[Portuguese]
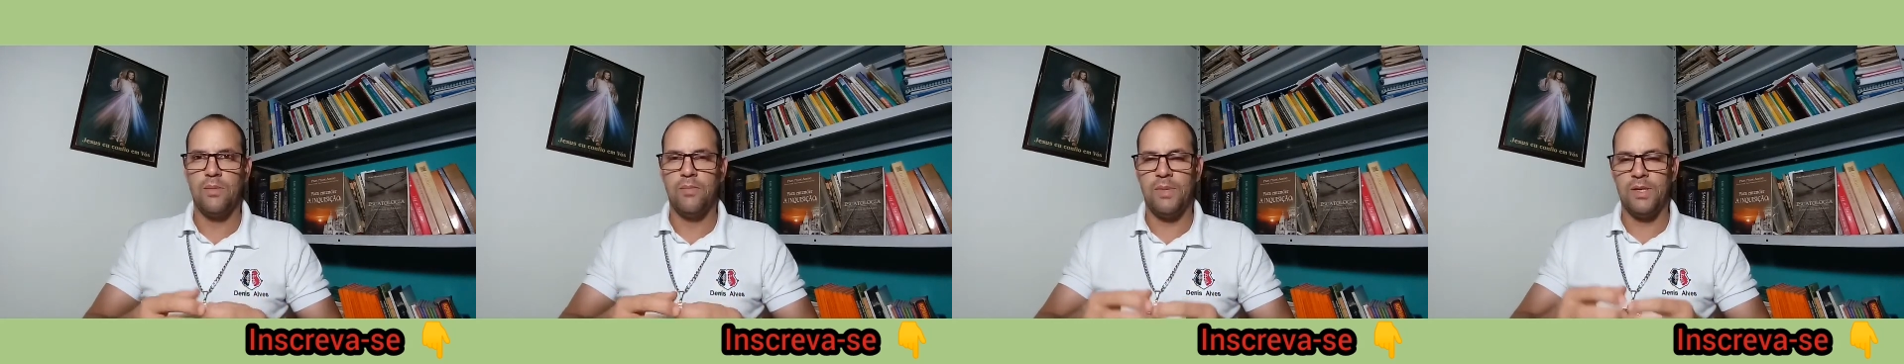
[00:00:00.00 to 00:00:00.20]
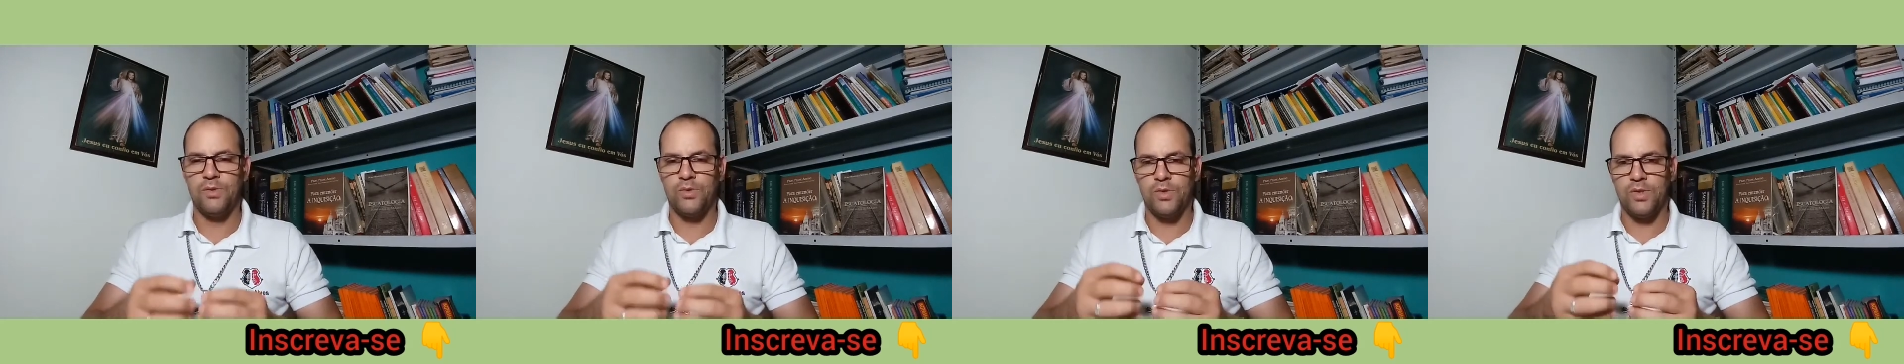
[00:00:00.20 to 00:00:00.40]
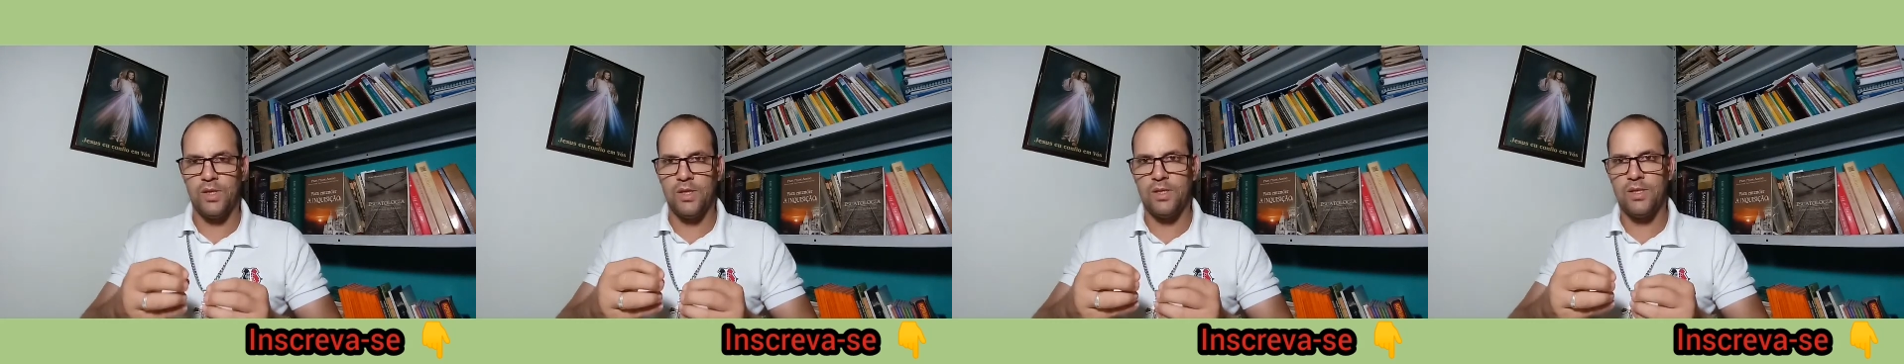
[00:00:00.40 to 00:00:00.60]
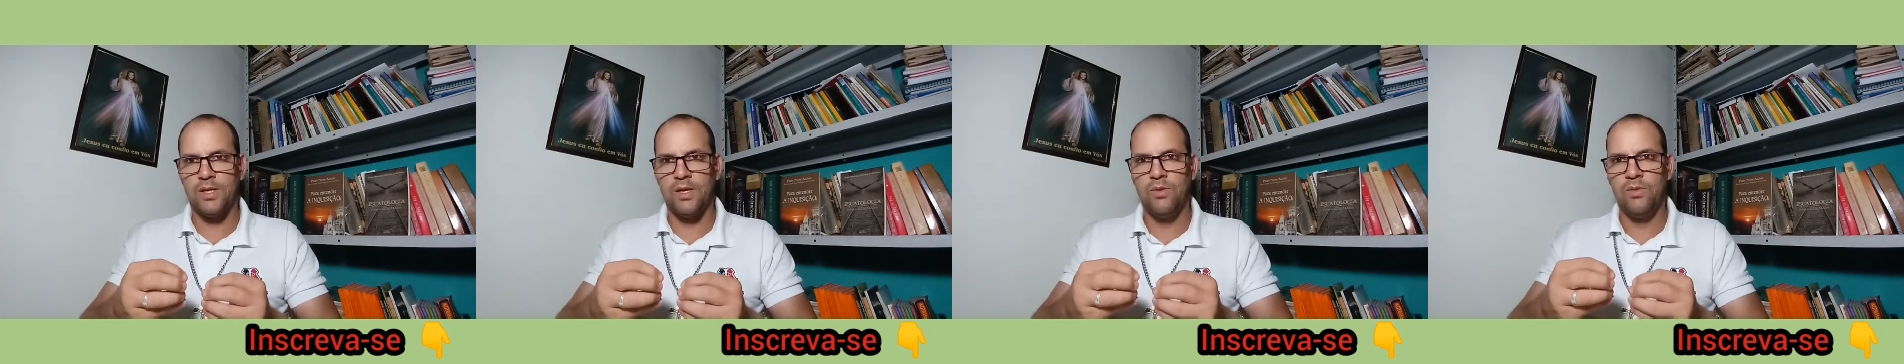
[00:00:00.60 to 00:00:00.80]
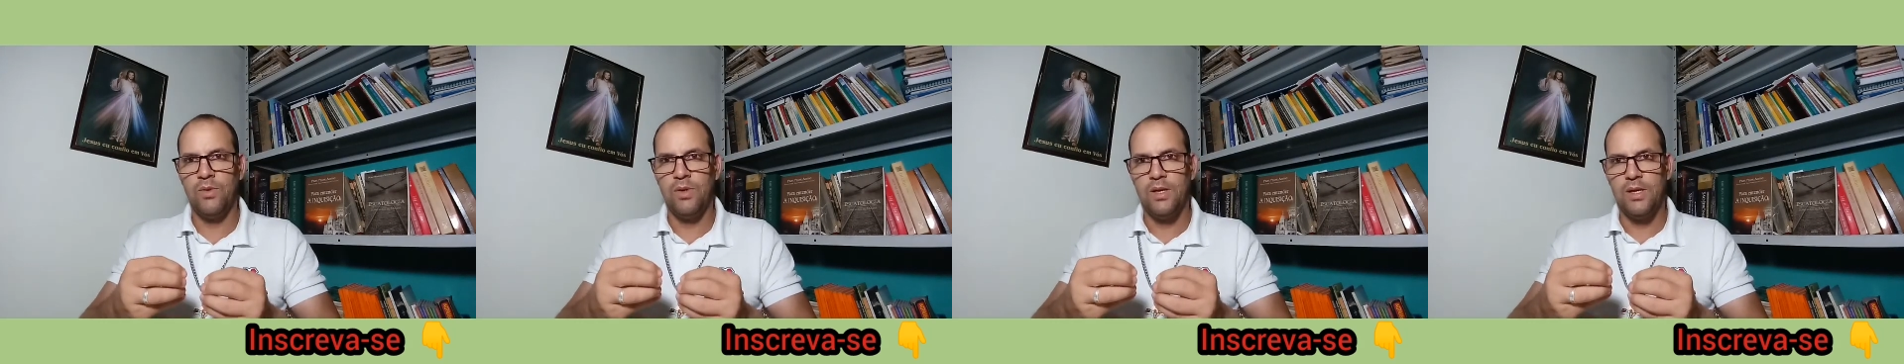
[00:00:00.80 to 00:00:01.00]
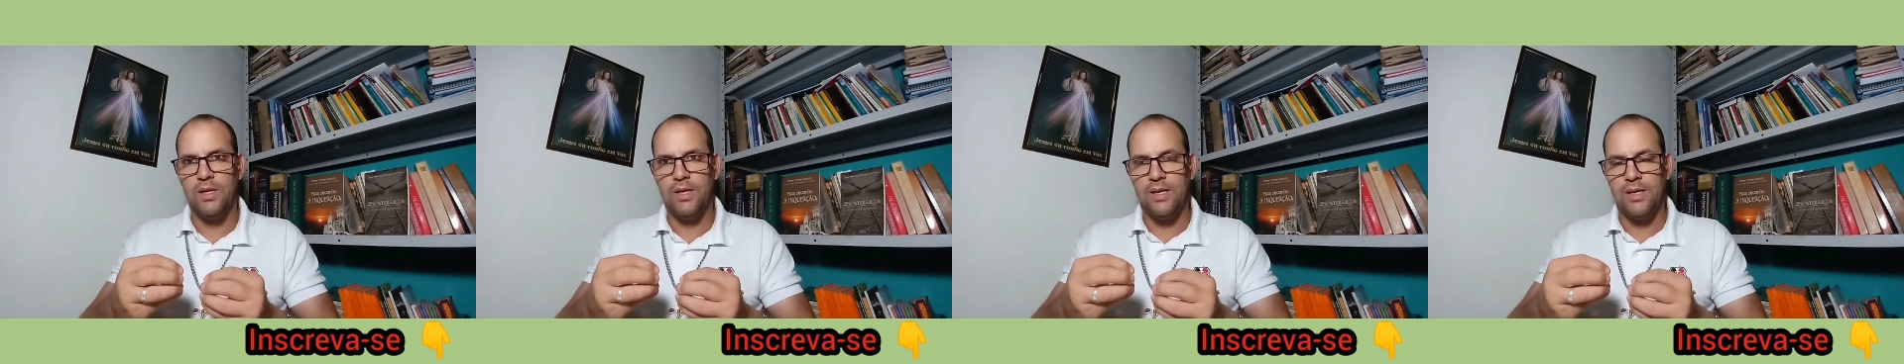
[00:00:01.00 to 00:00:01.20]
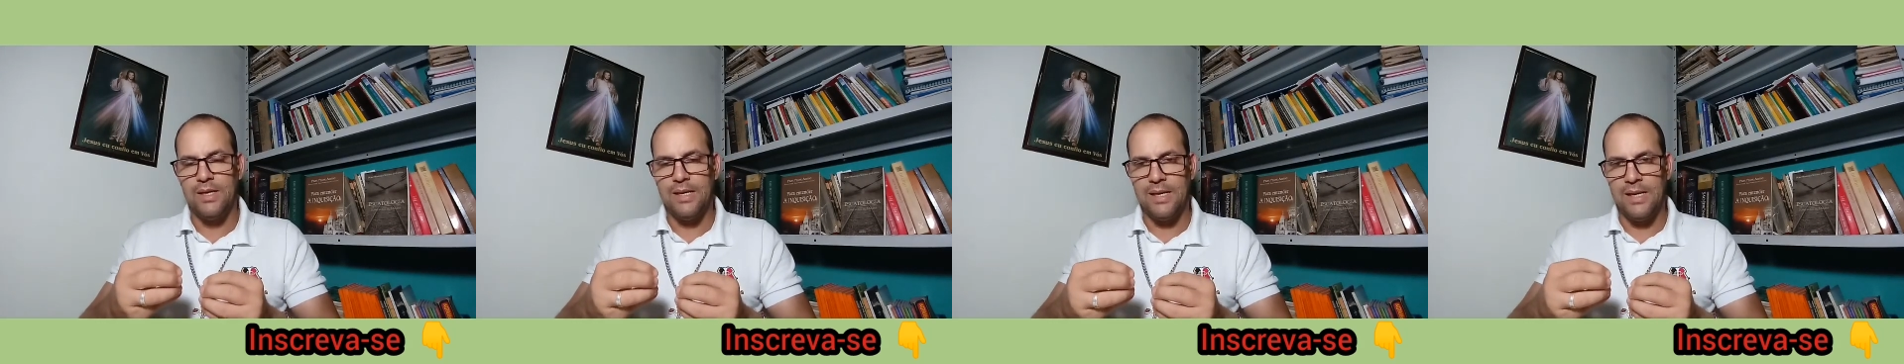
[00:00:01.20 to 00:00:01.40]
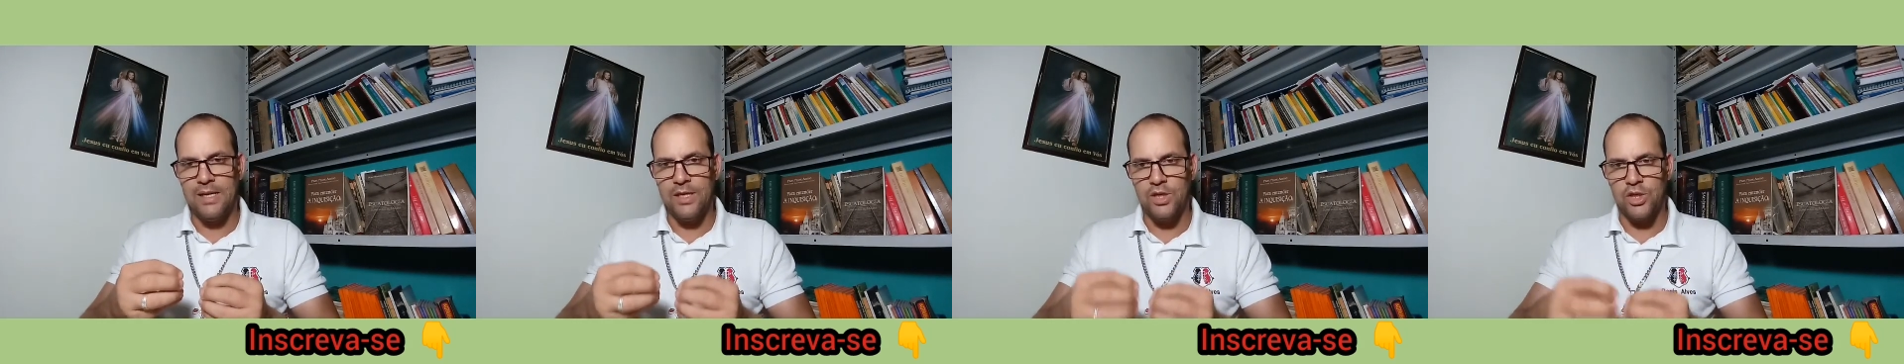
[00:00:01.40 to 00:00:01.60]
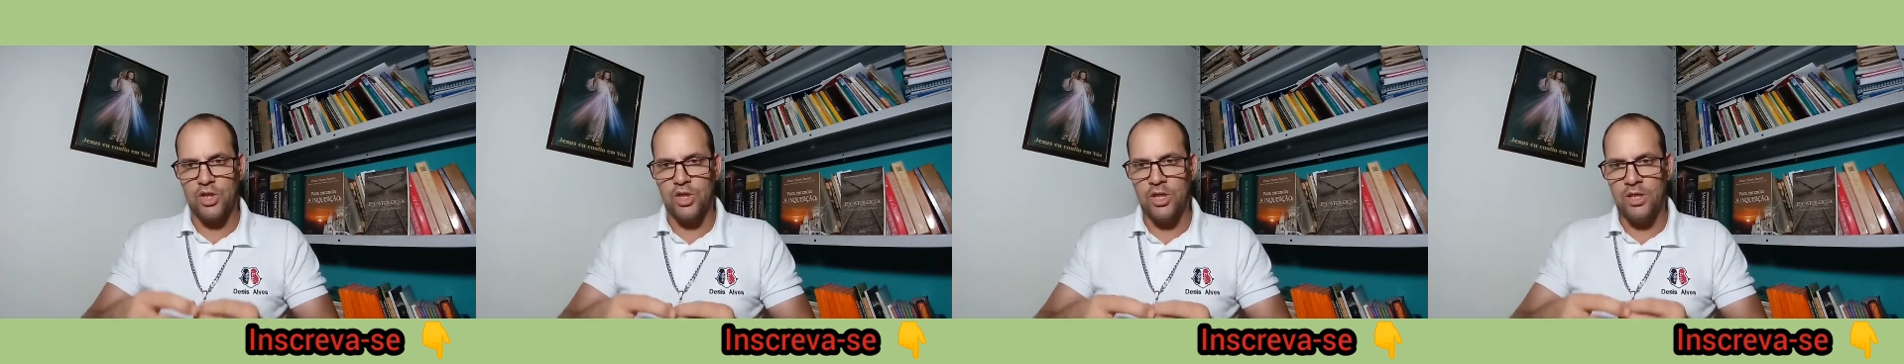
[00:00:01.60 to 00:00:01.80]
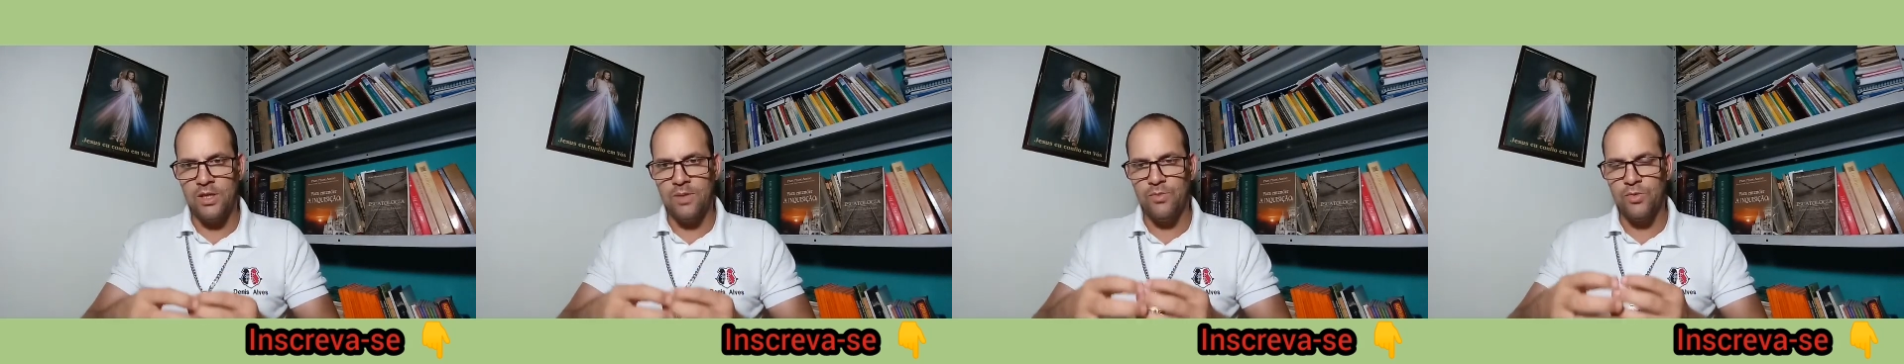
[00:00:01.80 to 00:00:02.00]
mas os que são
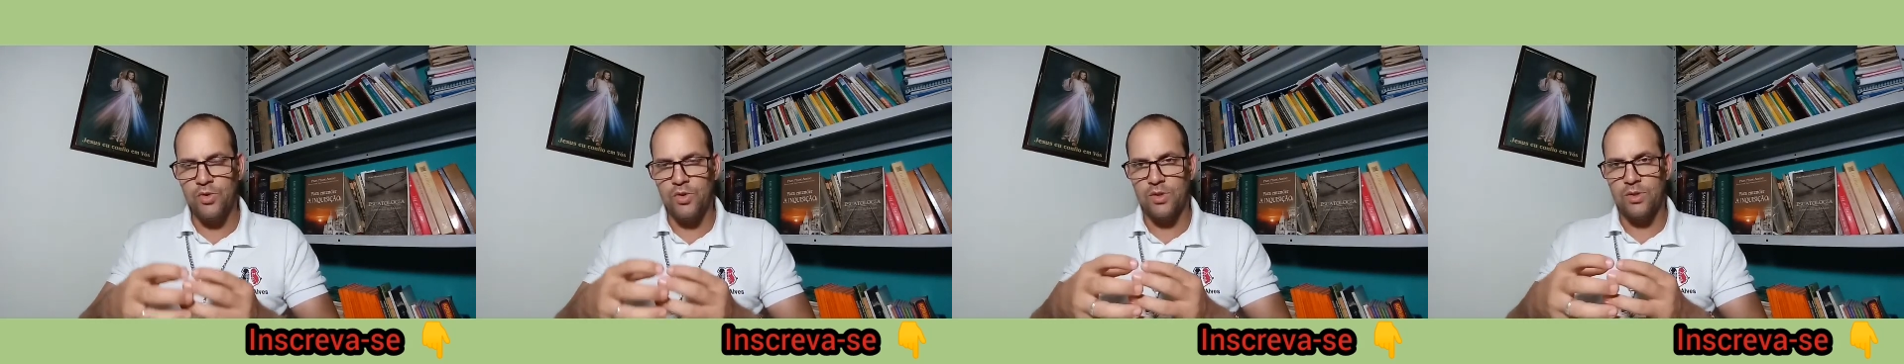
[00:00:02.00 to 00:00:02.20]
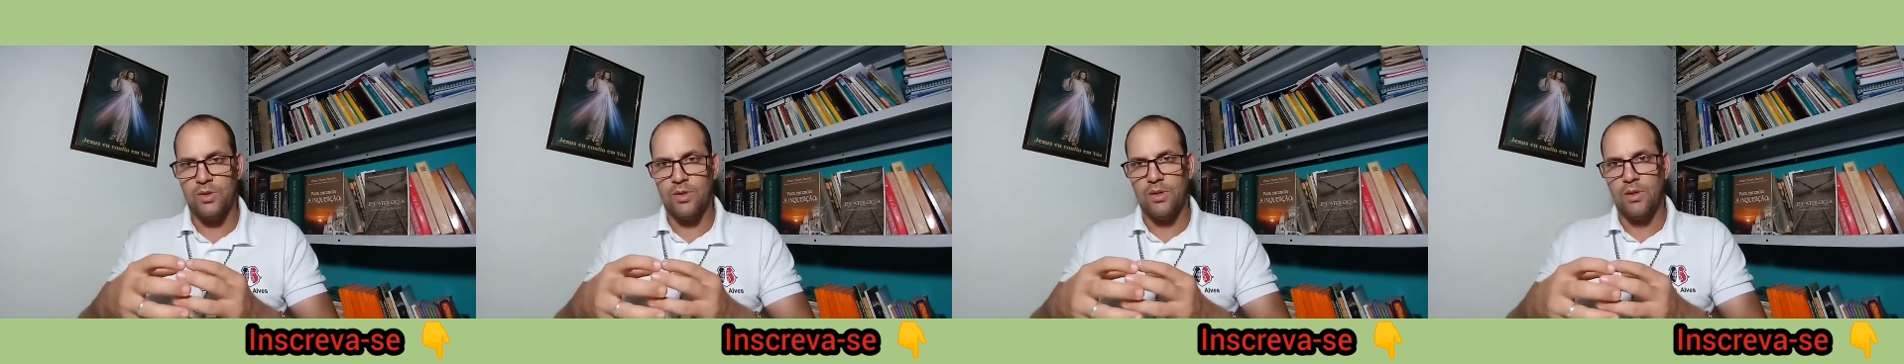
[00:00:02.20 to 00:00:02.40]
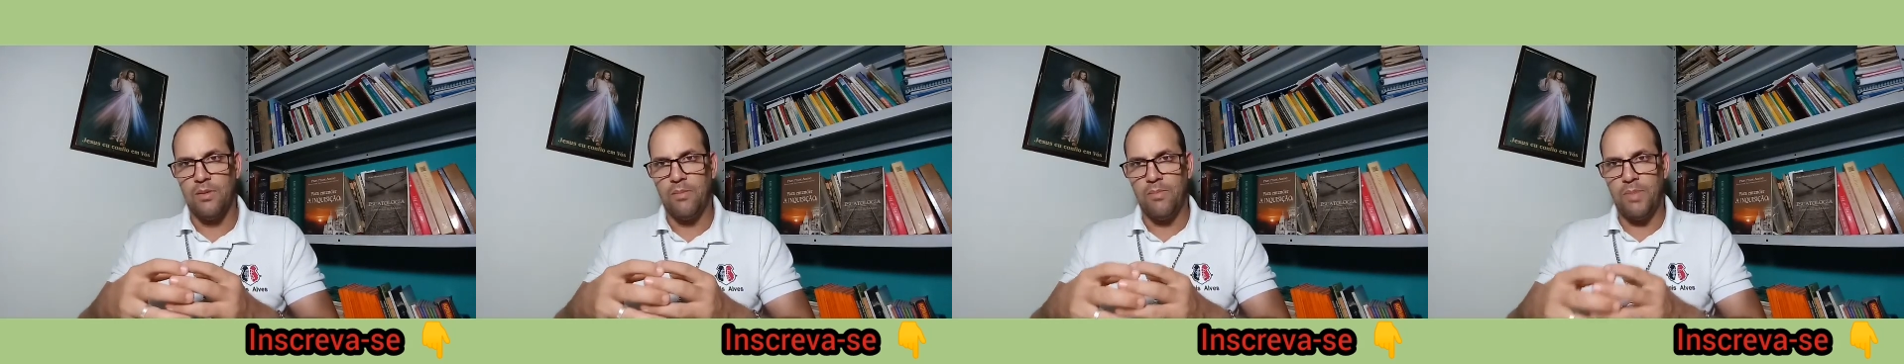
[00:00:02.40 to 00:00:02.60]
legítimos